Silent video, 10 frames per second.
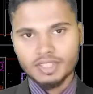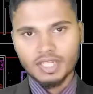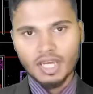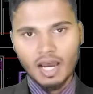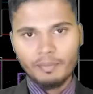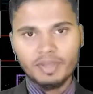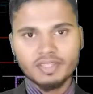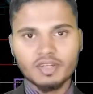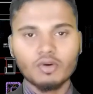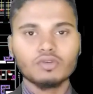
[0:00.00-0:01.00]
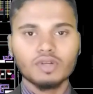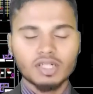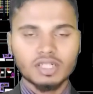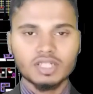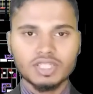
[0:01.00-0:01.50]
যে আমি যে
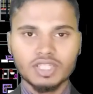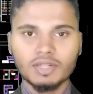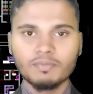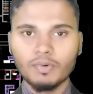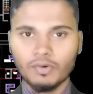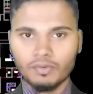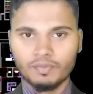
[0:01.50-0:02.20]
অটোক্যাটটা শিখবো